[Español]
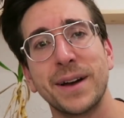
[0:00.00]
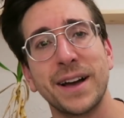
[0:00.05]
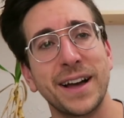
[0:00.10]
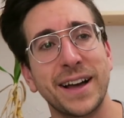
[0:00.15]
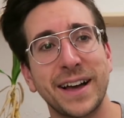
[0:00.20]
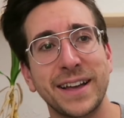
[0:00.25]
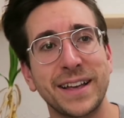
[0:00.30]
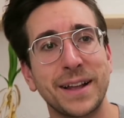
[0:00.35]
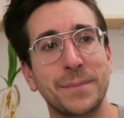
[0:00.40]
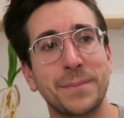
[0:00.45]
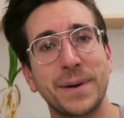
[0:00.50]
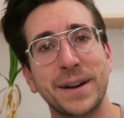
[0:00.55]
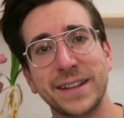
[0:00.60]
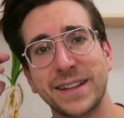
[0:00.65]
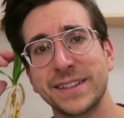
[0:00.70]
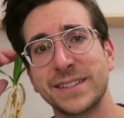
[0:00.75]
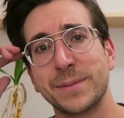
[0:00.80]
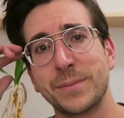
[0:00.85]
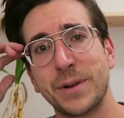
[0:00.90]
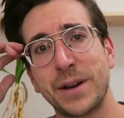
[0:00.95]
va ahí al
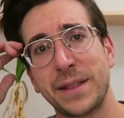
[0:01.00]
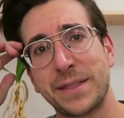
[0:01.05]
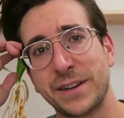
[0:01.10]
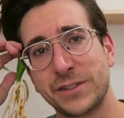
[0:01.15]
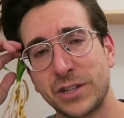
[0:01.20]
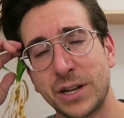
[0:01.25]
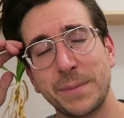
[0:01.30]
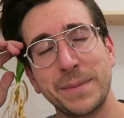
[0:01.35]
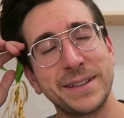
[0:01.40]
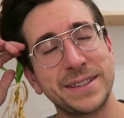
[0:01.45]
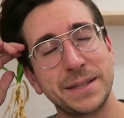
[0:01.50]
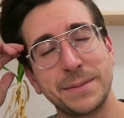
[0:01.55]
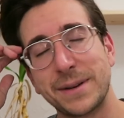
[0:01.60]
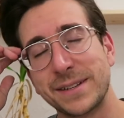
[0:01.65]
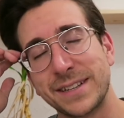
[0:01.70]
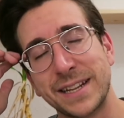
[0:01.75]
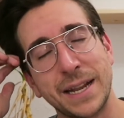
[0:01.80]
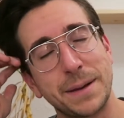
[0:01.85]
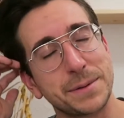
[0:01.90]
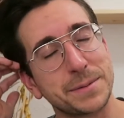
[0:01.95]
parque y se pone a hacer solamente
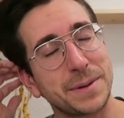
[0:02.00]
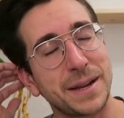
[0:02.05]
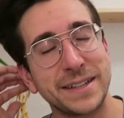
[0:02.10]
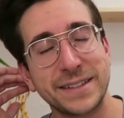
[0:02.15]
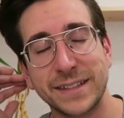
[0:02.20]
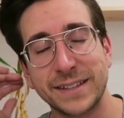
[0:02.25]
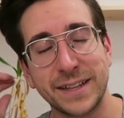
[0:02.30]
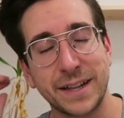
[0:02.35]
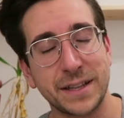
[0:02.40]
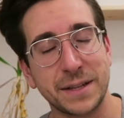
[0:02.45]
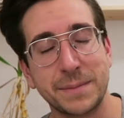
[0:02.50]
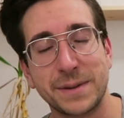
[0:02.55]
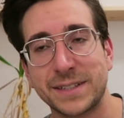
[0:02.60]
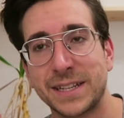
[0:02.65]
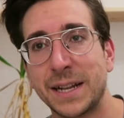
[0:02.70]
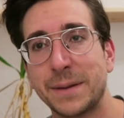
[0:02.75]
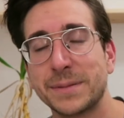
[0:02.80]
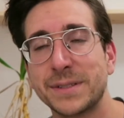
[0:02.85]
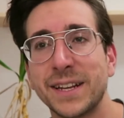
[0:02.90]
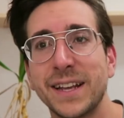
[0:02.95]
más laps, va a intentar hacer
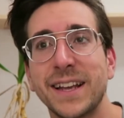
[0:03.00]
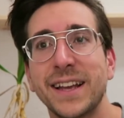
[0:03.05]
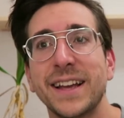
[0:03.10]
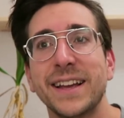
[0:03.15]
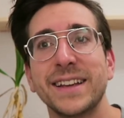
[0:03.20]
más laps.